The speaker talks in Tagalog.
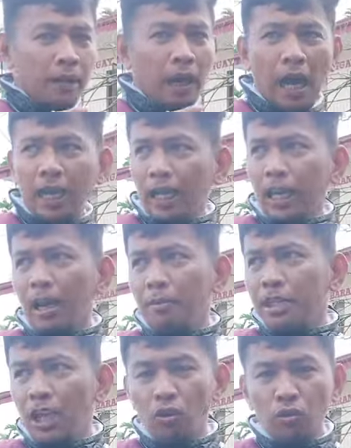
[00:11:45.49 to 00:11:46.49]
Agi ka
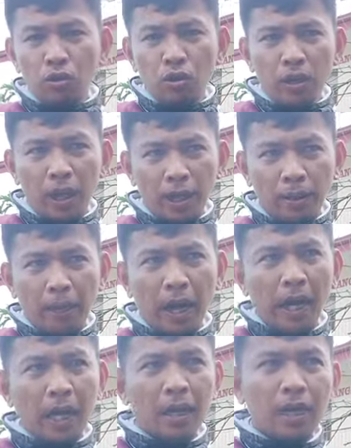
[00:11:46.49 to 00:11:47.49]
nami sa lungsod kay
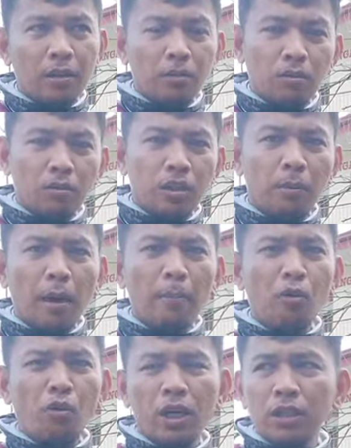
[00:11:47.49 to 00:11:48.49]
gipananghid nato to, si Ma'am
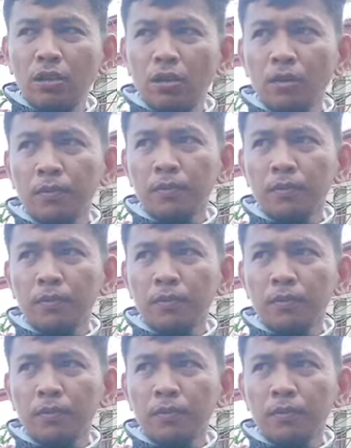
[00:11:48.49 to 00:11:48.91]
Corazon.